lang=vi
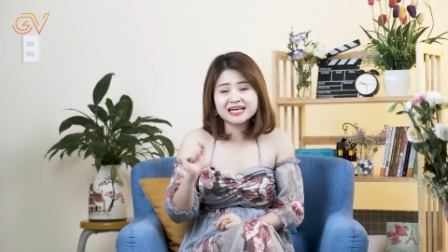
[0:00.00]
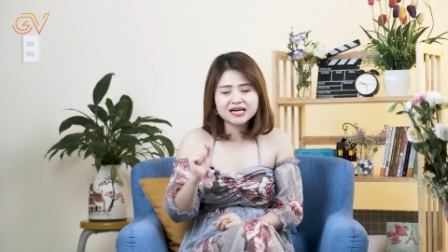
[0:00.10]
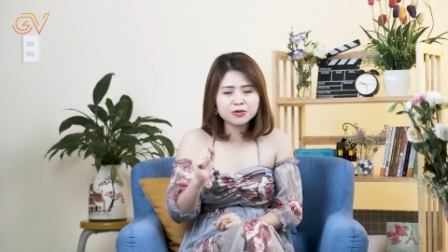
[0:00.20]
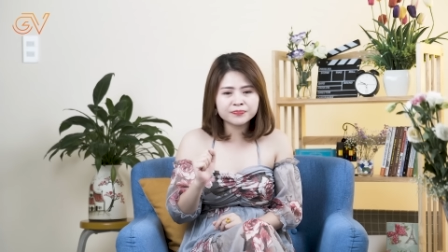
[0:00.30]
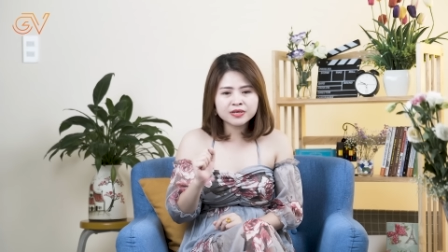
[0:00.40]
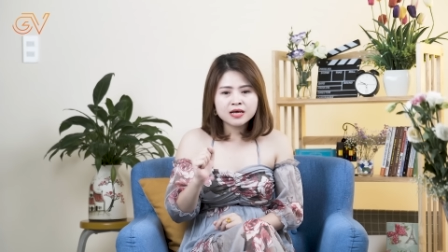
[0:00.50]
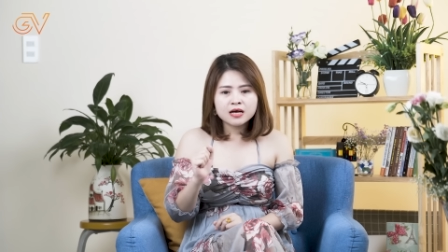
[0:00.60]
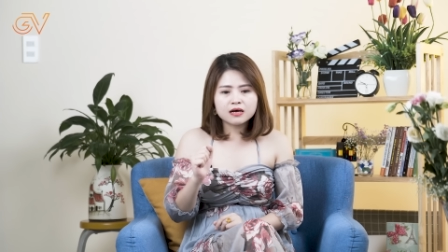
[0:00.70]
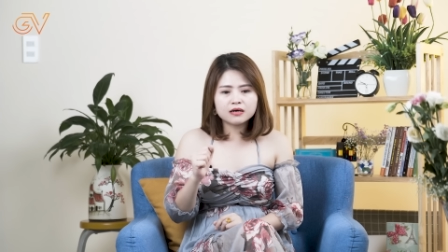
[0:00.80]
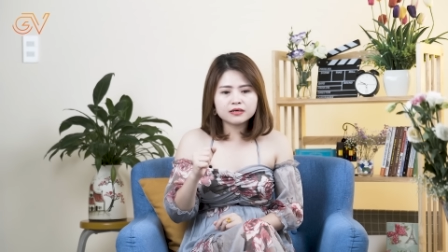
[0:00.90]
ra không
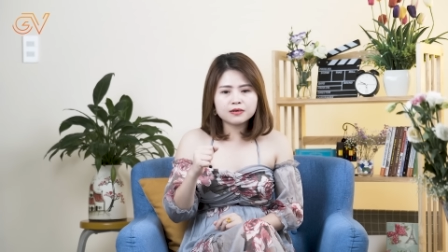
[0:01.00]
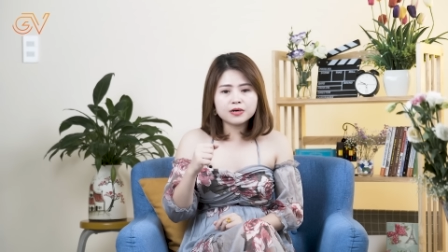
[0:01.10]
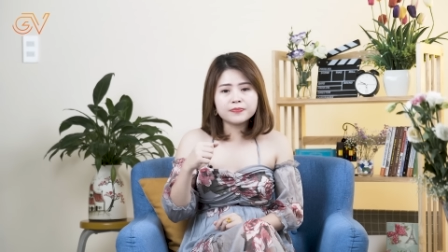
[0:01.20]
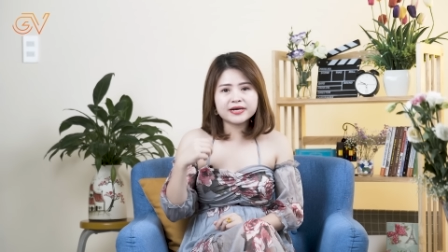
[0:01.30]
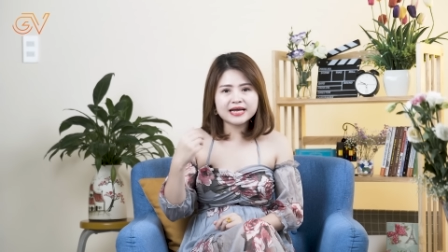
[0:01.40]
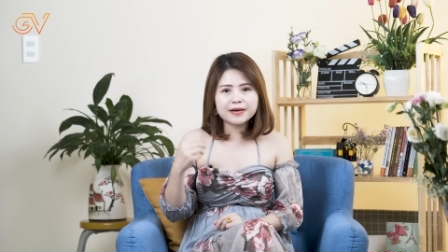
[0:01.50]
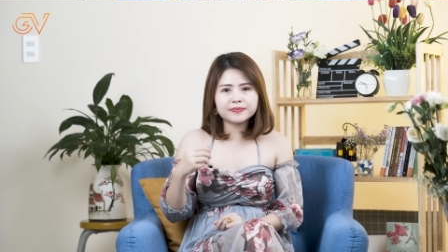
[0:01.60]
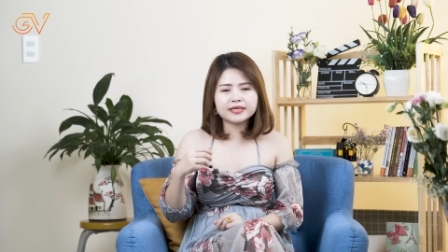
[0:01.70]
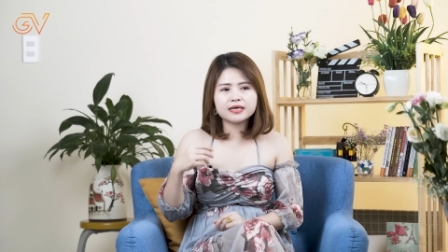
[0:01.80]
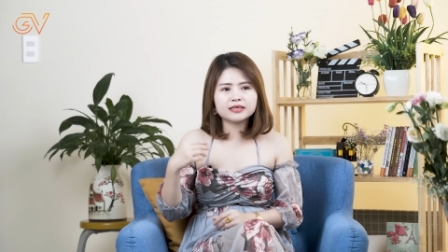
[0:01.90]
còn ờ, ở miền Nam
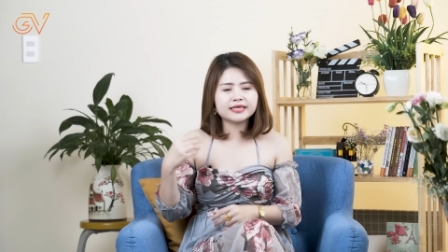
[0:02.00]
thì ờ,